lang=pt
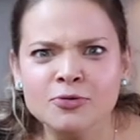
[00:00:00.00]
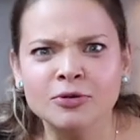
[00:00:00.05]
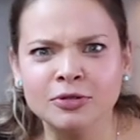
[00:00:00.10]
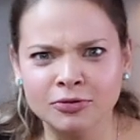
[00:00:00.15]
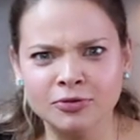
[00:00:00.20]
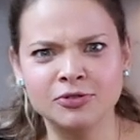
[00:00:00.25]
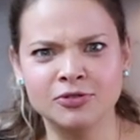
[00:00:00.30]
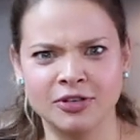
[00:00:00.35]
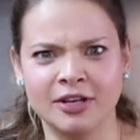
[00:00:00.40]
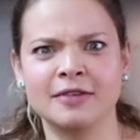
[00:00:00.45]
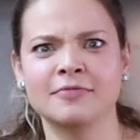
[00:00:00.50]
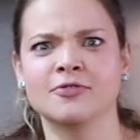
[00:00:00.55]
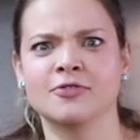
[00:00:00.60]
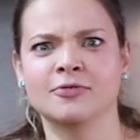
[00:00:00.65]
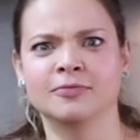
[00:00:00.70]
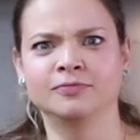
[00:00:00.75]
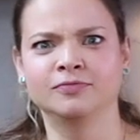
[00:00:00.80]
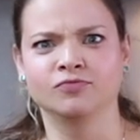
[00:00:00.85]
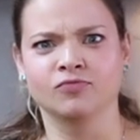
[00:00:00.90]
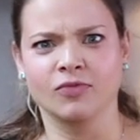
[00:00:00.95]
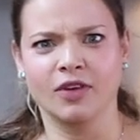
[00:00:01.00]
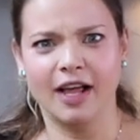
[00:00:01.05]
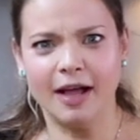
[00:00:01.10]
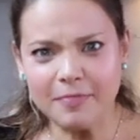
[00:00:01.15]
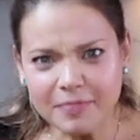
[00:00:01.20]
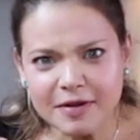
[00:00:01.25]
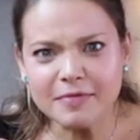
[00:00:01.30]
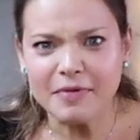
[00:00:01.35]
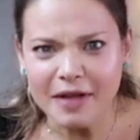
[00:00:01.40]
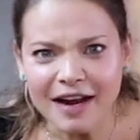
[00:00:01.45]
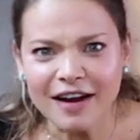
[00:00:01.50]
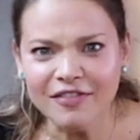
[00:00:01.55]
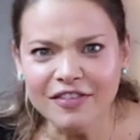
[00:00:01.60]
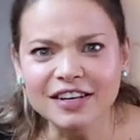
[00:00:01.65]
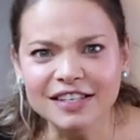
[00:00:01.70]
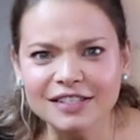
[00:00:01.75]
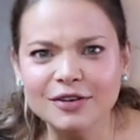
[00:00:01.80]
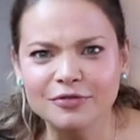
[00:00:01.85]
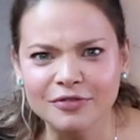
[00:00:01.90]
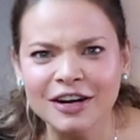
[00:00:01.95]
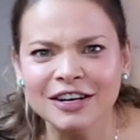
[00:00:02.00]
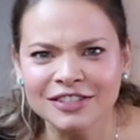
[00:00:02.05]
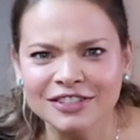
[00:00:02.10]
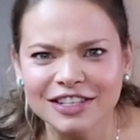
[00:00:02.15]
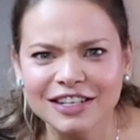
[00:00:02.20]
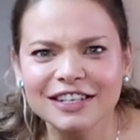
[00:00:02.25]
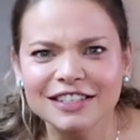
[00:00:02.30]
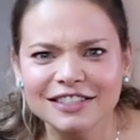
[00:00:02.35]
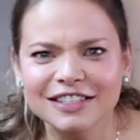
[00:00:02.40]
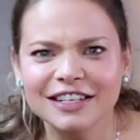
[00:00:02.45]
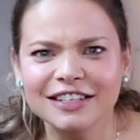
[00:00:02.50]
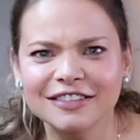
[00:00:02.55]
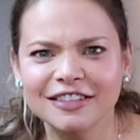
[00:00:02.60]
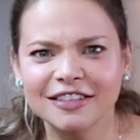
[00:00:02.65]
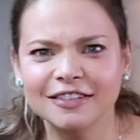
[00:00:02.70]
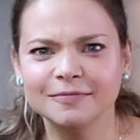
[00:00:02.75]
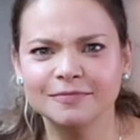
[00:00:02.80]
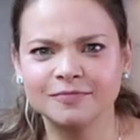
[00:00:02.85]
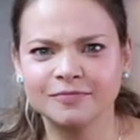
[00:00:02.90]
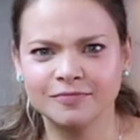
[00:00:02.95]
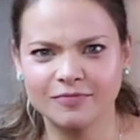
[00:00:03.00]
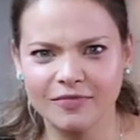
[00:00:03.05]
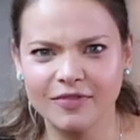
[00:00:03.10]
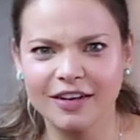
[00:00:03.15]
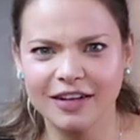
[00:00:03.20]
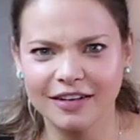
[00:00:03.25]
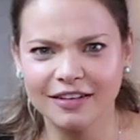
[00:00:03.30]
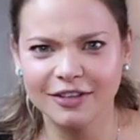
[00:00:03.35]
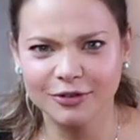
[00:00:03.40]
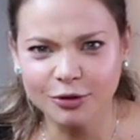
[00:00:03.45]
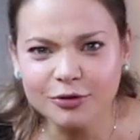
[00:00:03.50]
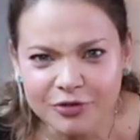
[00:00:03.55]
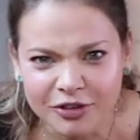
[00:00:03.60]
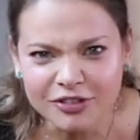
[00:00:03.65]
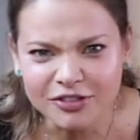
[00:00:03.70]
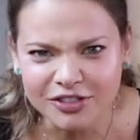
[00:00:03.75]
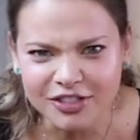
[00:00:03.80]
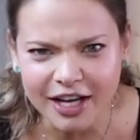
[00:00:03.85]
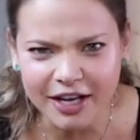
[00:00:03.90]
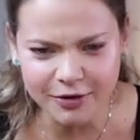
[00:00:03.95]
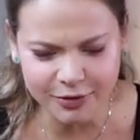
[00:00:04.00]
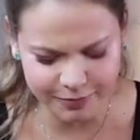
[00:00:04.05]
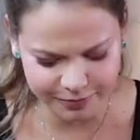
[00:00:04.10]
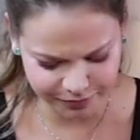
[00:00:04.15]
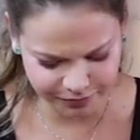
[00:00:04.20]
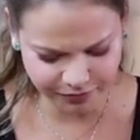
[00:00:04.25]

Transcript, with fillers: o quanto isso era bom. É a primeira vez que eu faço essa receita. Eu tô falando sério.